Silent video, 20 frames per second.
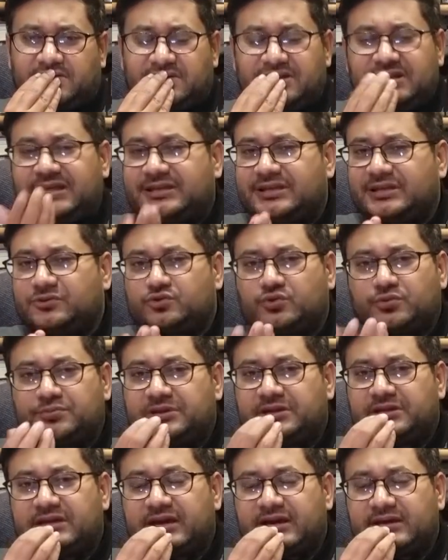लेकिन
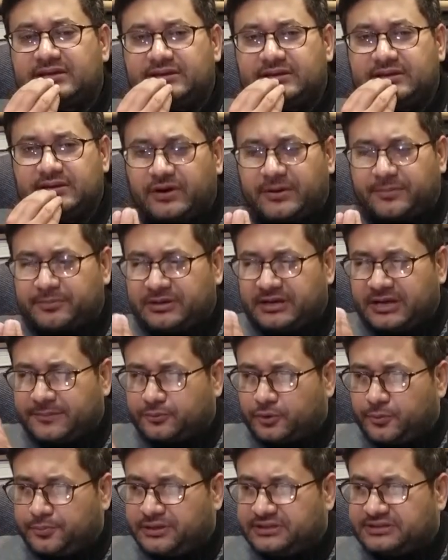तुमने क्या किया अपने
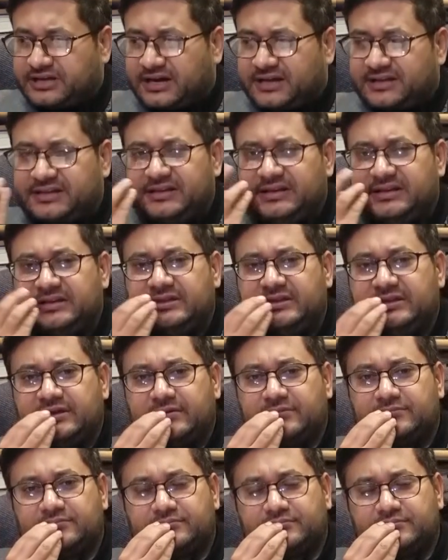आप को बेदार ही नहीं
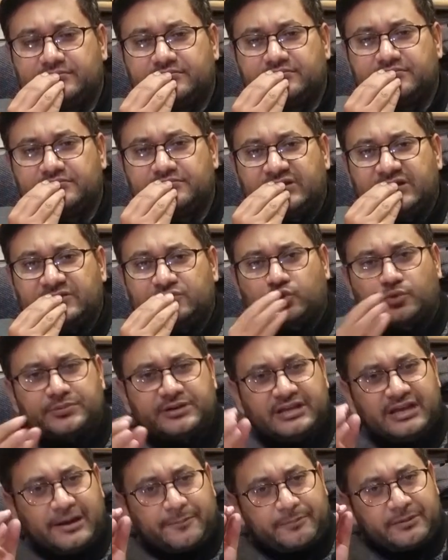किया
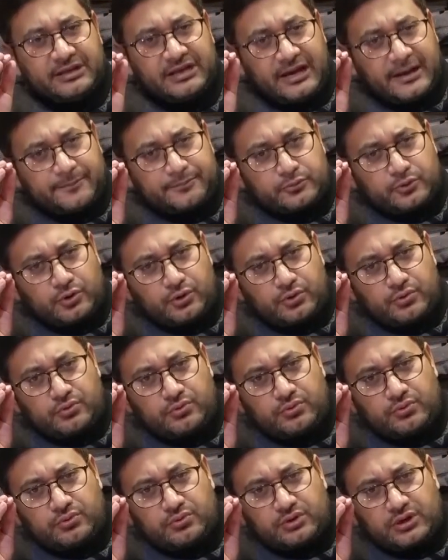तुमने अपने आप को
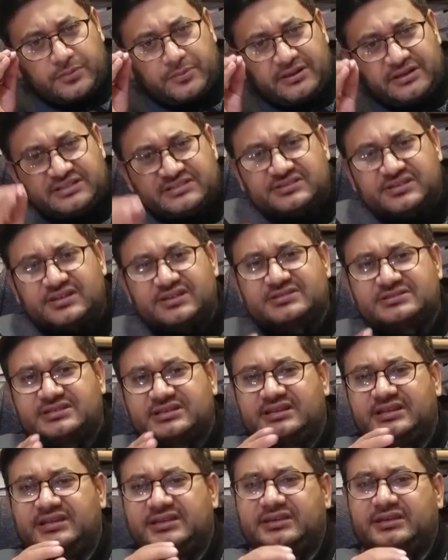कभी रिसर्च
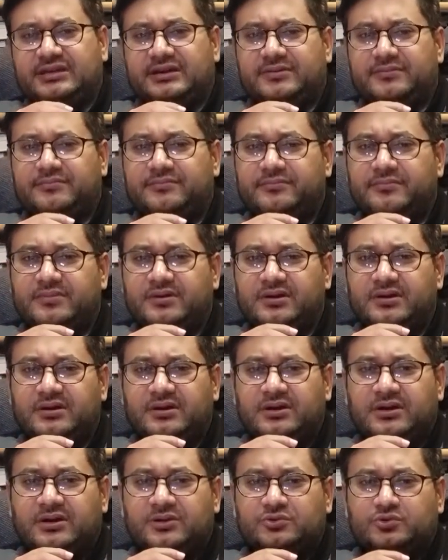ही नहीं किया
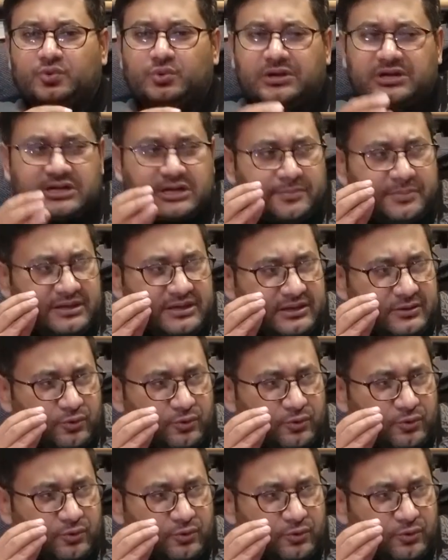तूने कभी